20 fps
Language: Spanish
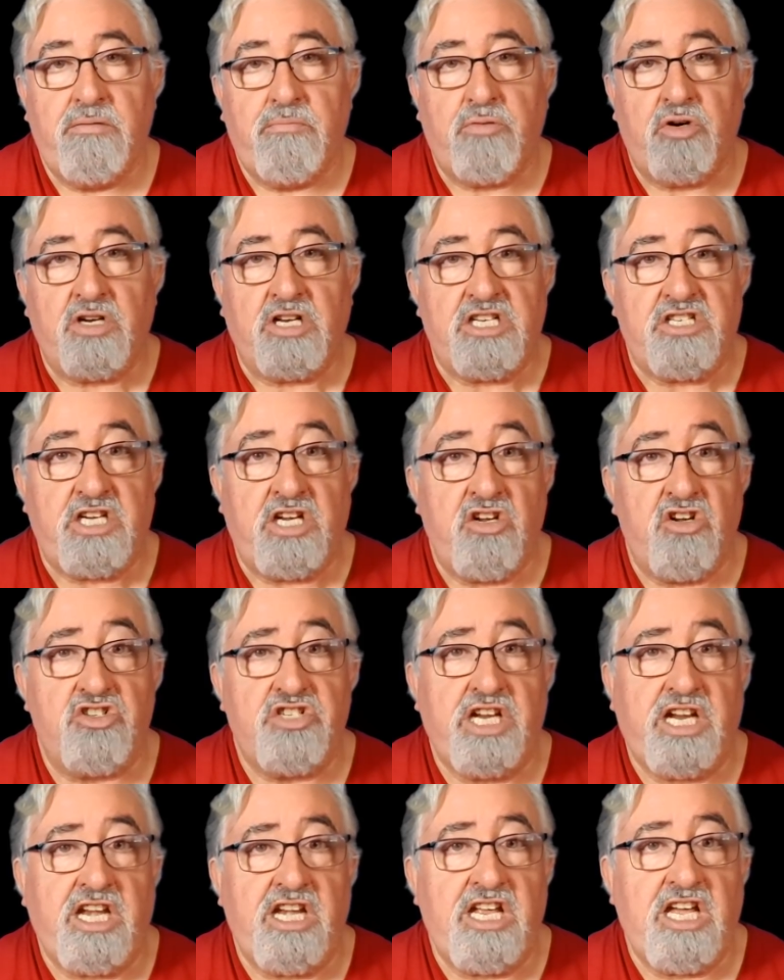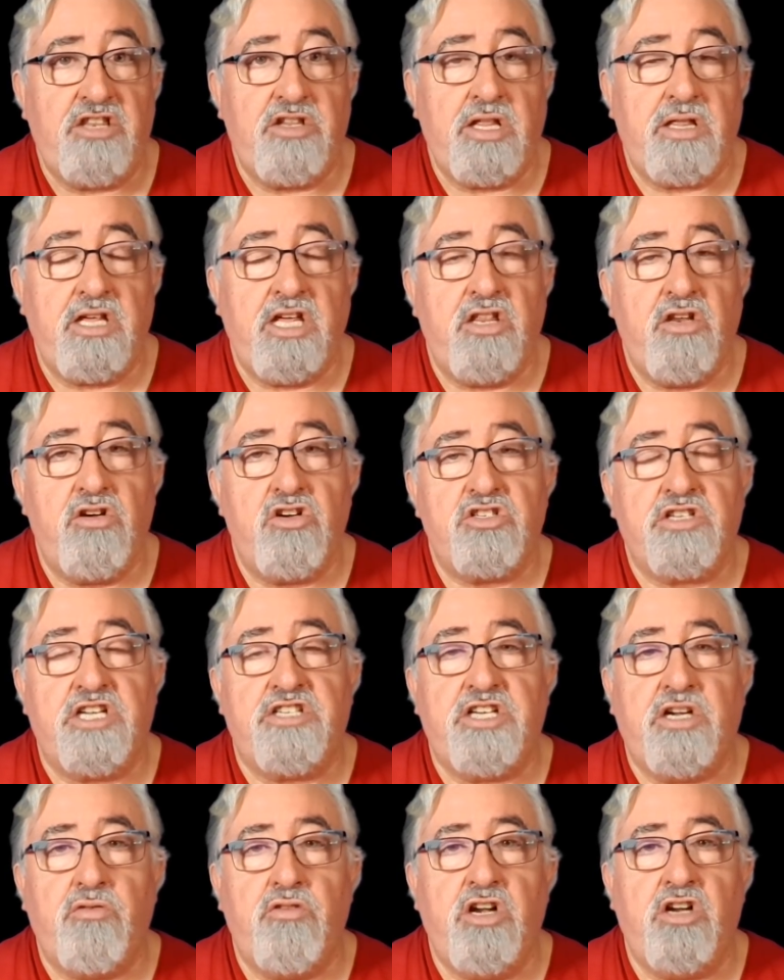porque si no, seguirían diciéndonos que
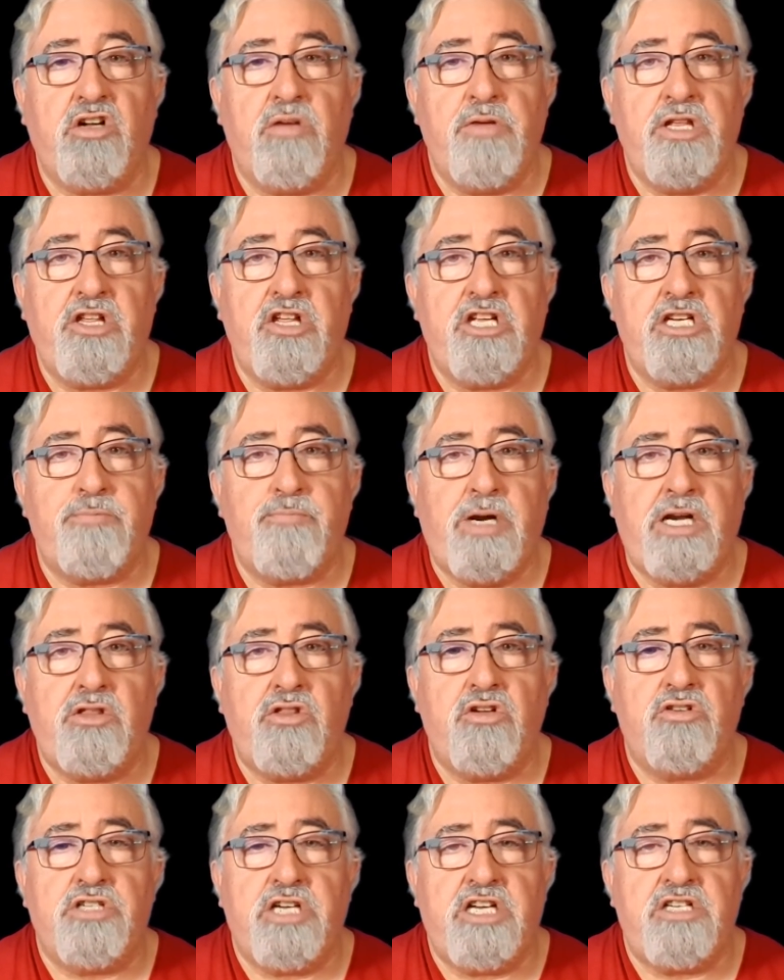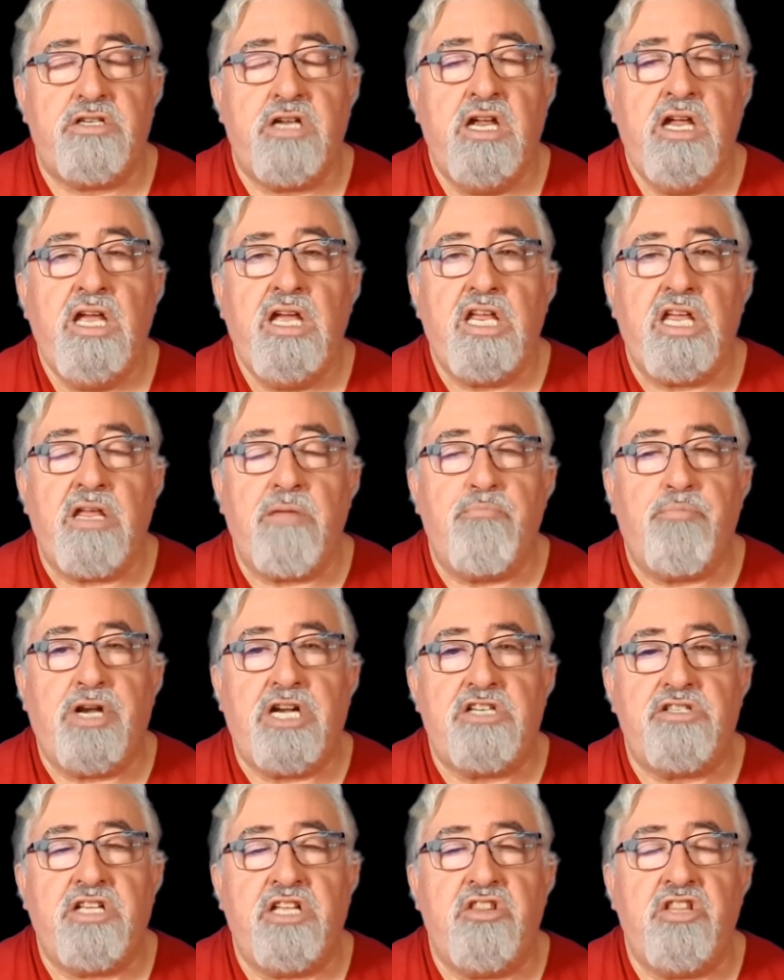según el comité de expertos es
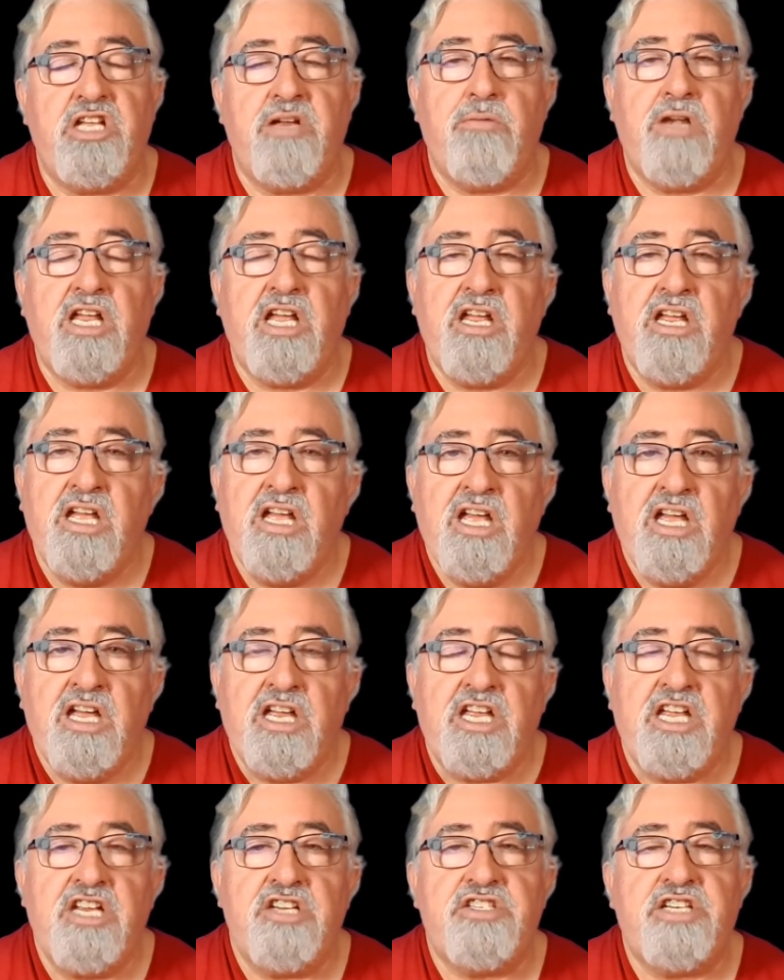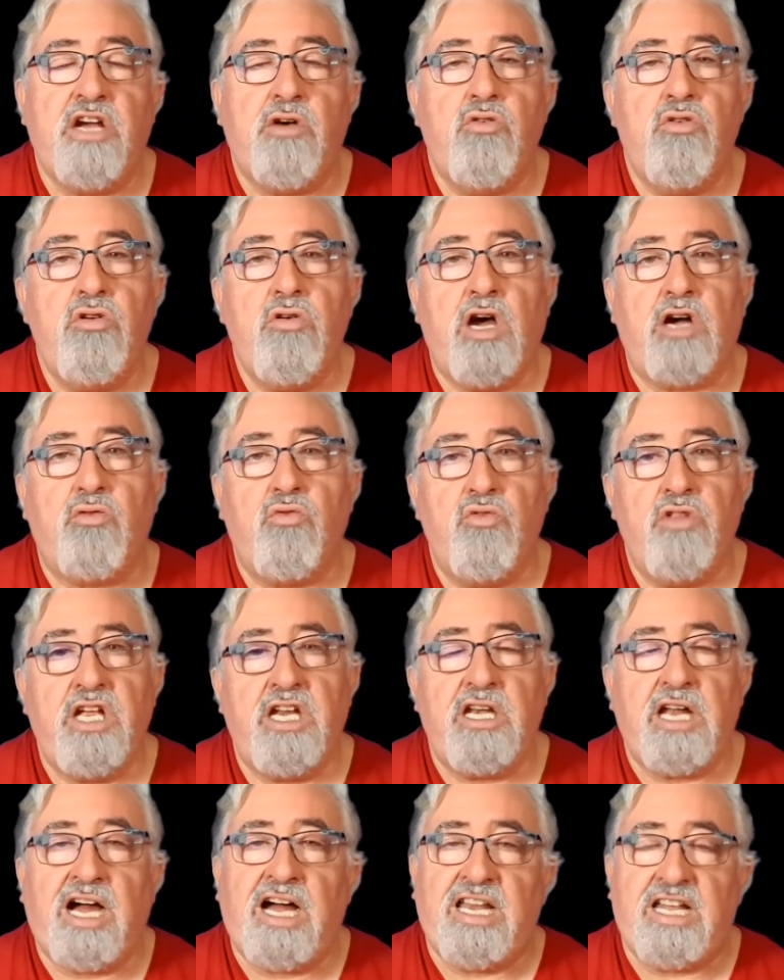imprescindible y seguro
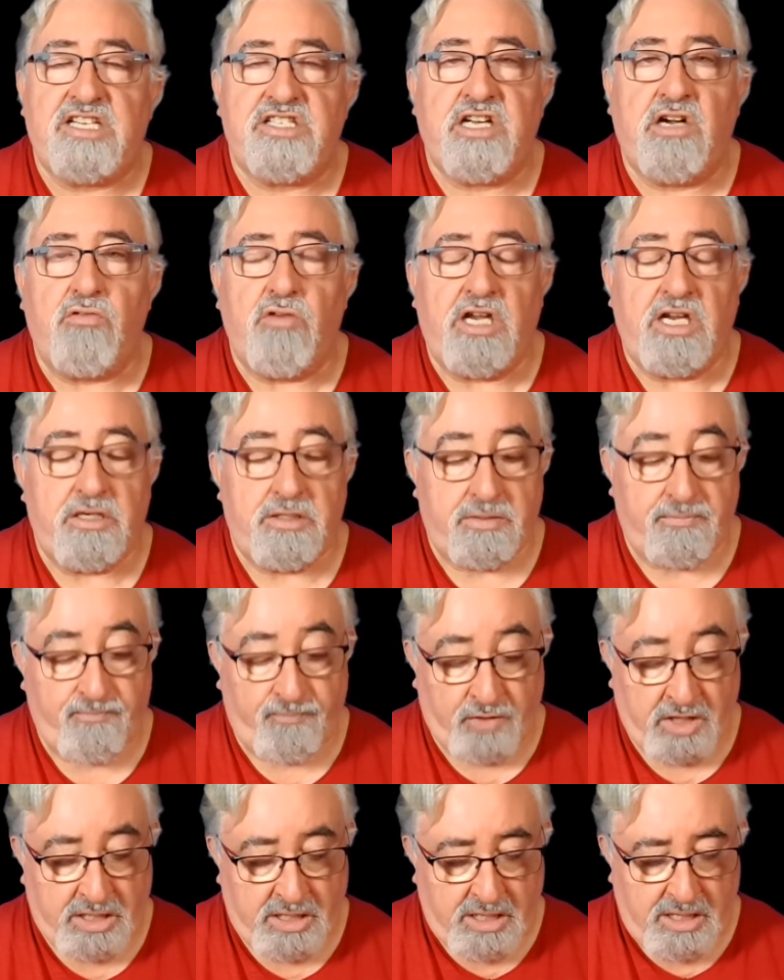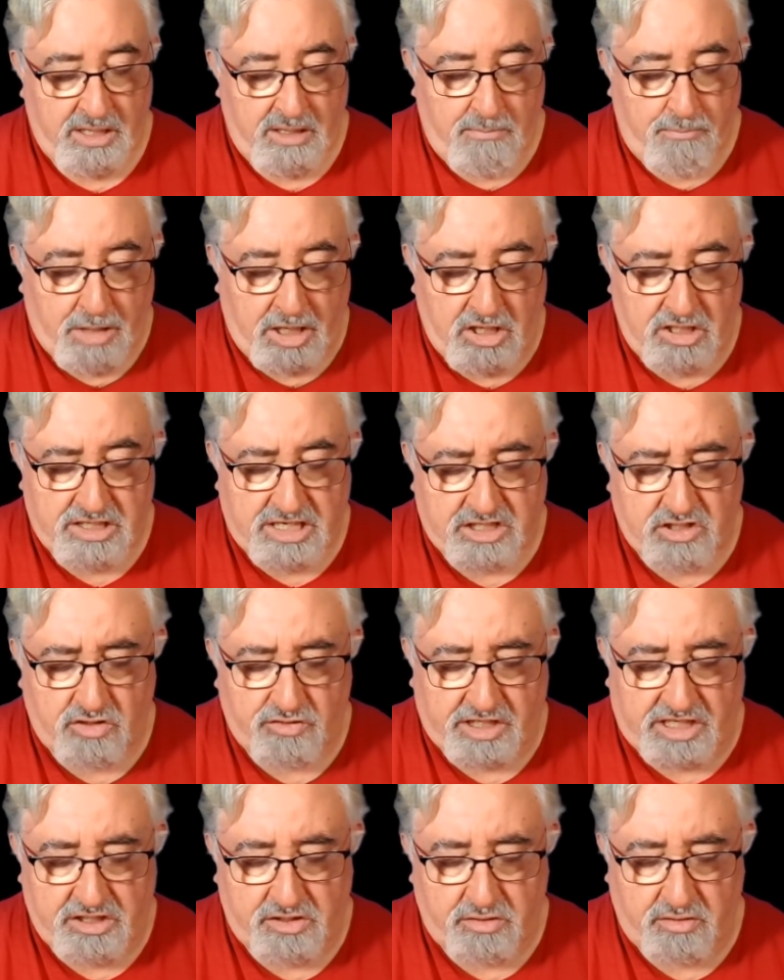acudir a las aulas. Pero esa es
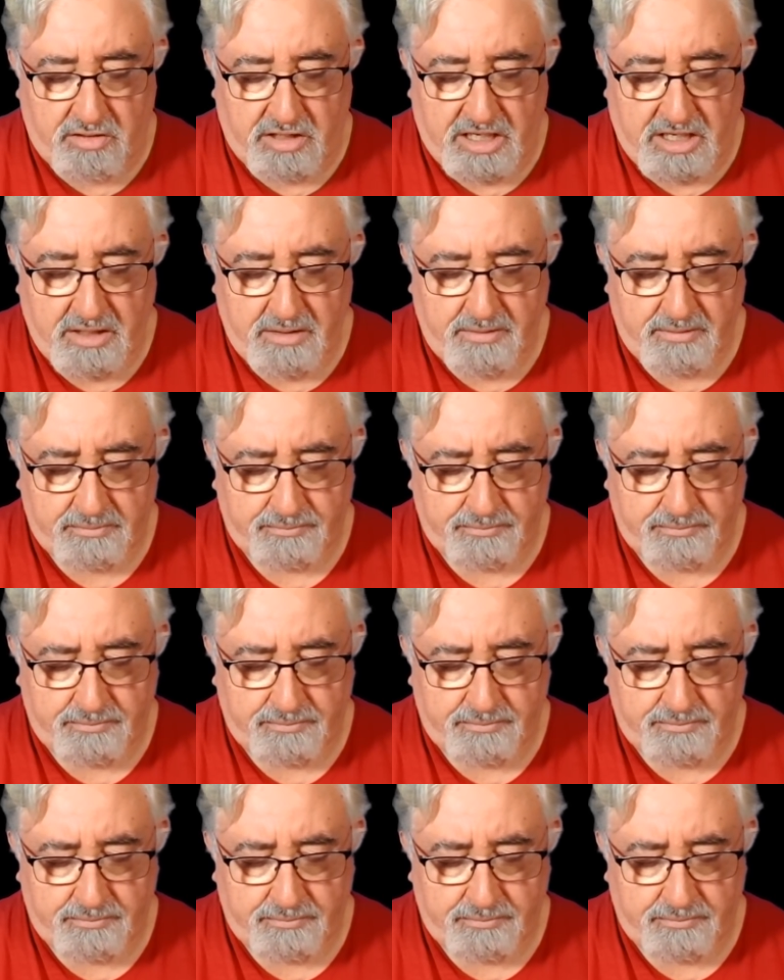otra historia.